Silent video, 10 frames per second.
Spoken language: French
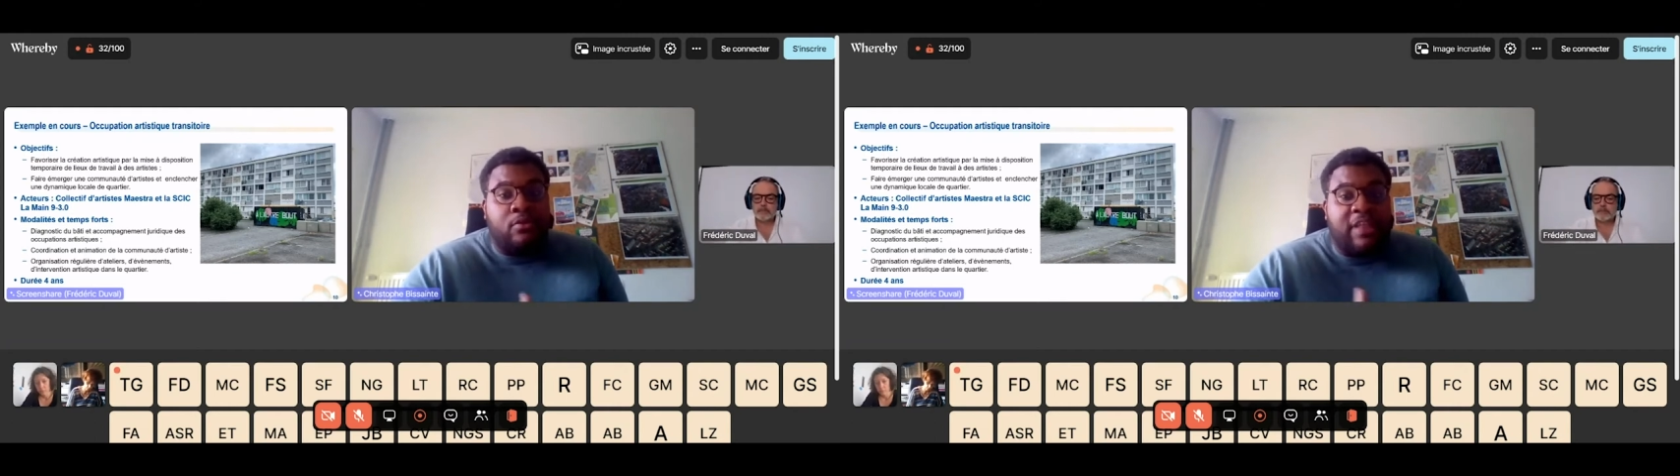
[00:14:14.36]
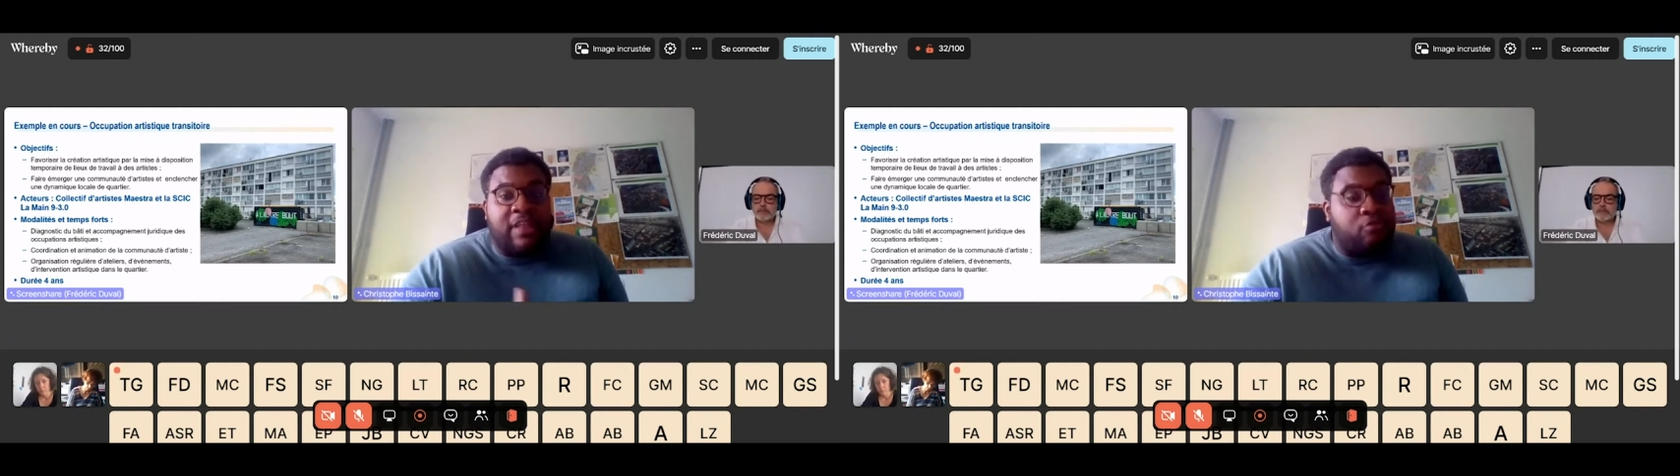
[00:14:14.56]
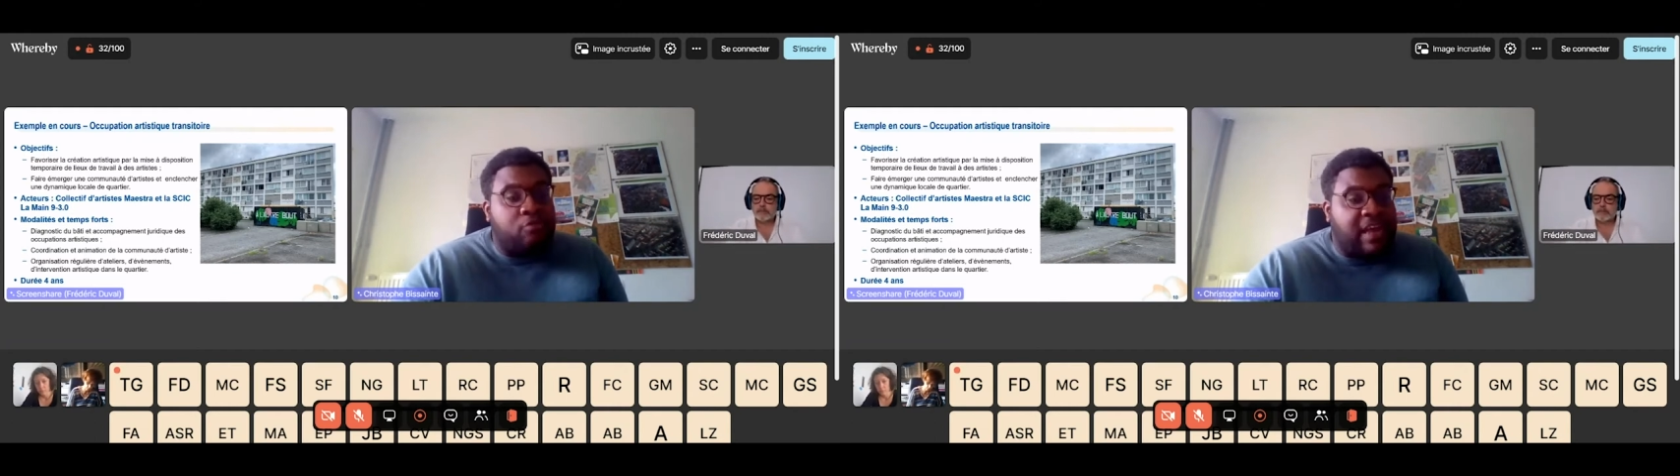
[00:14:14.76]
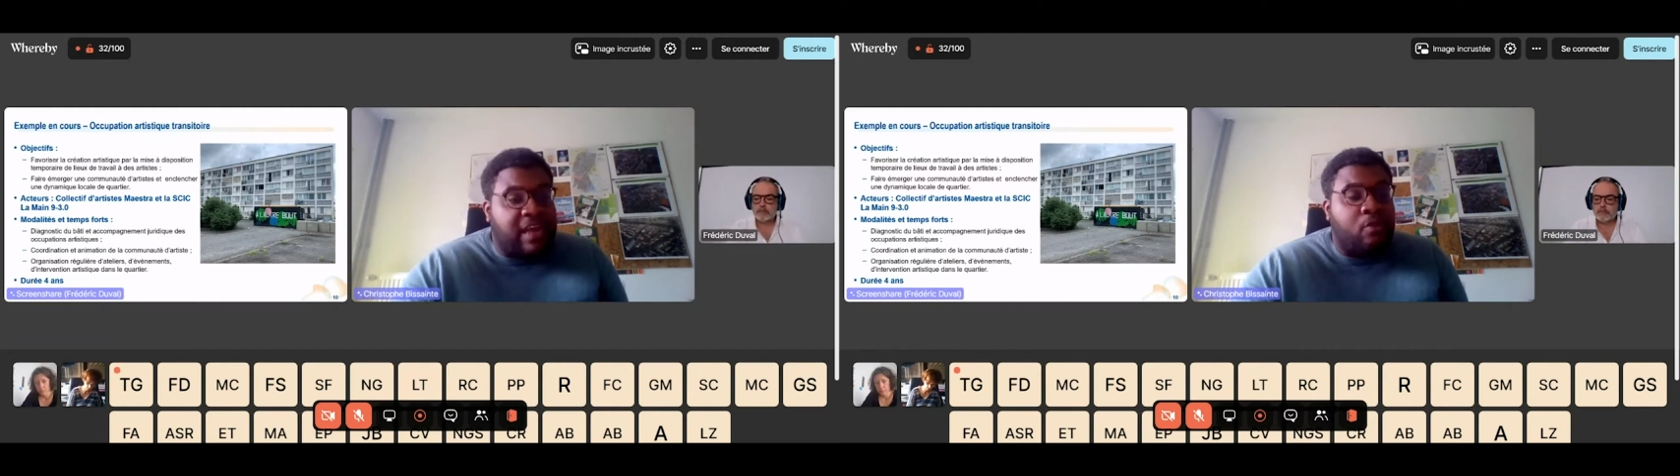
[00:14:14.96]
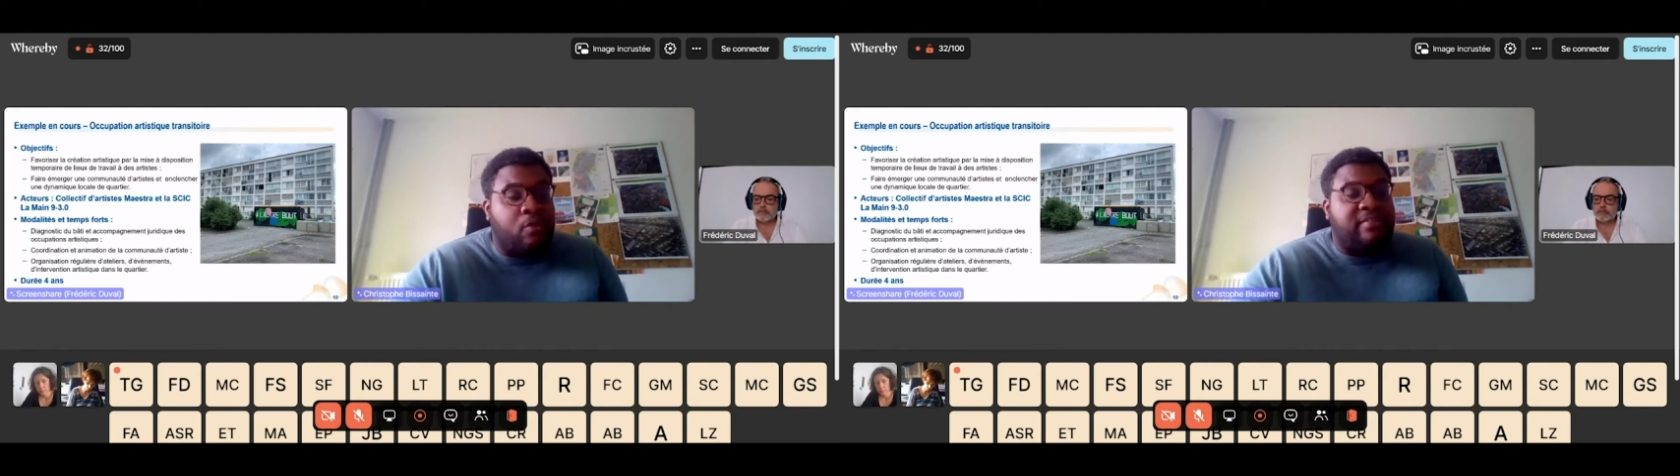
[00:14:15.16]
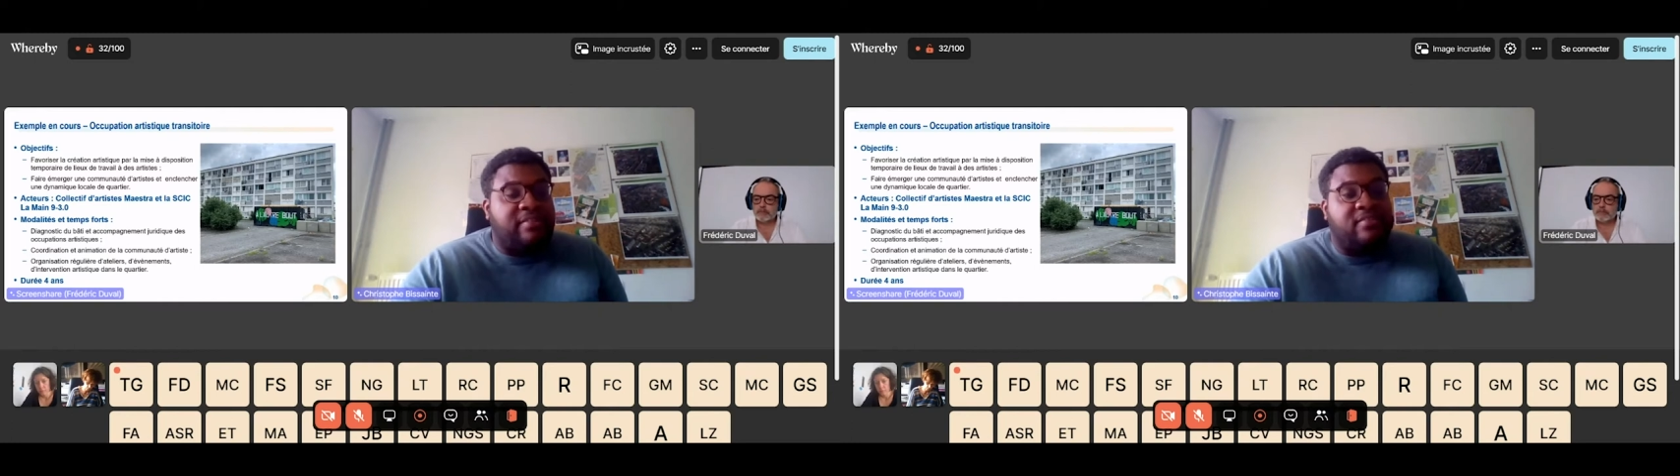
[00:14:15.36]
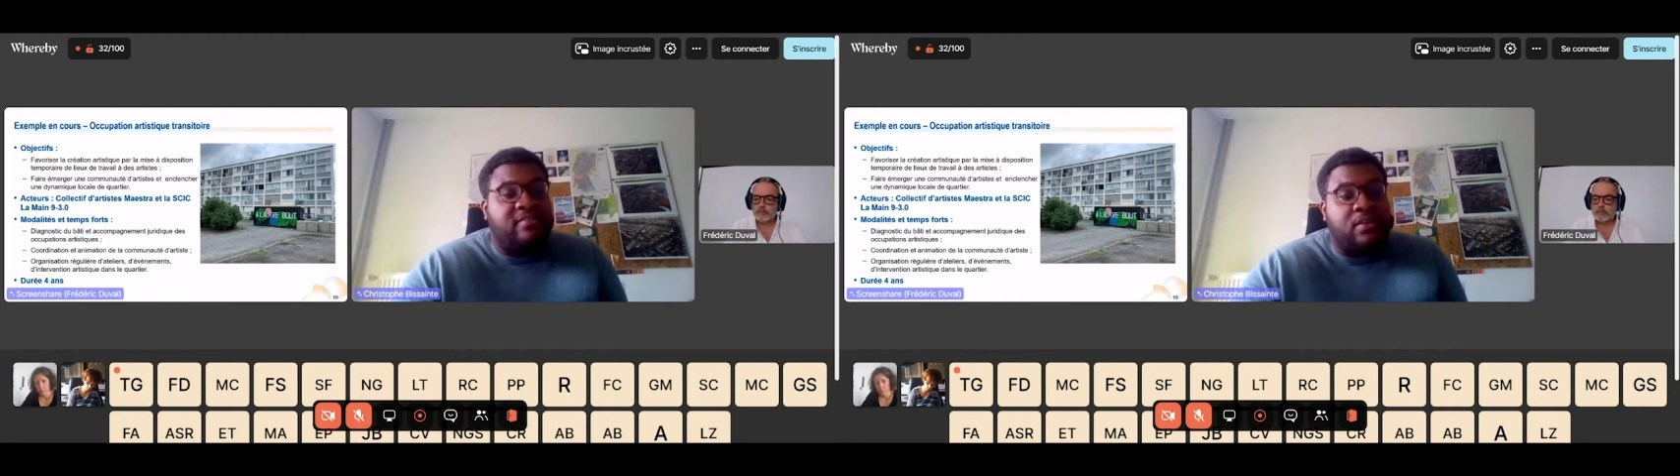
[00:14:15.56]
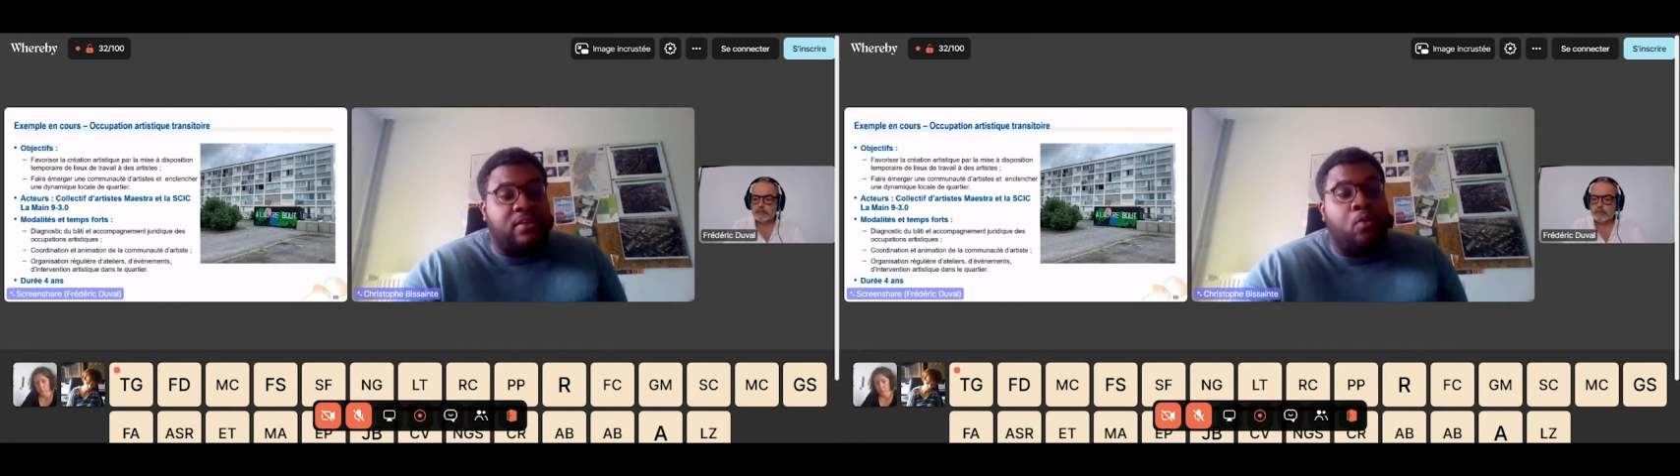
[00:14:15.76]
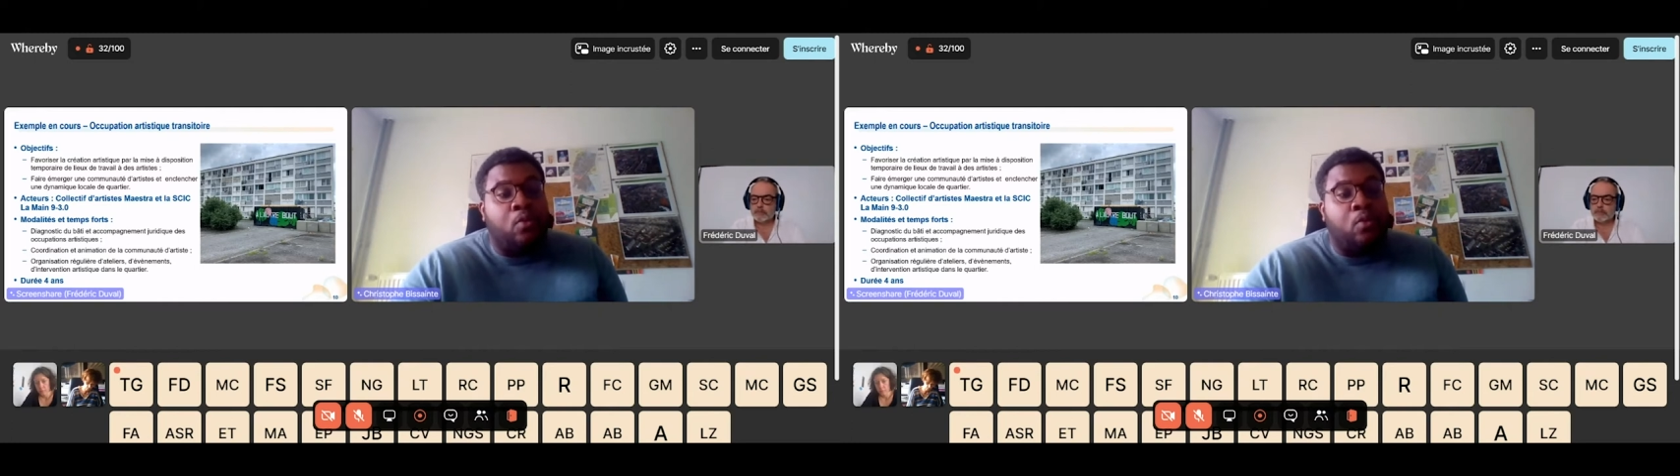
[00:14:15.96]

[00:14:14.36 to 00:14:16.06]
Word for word: d'associations artistiques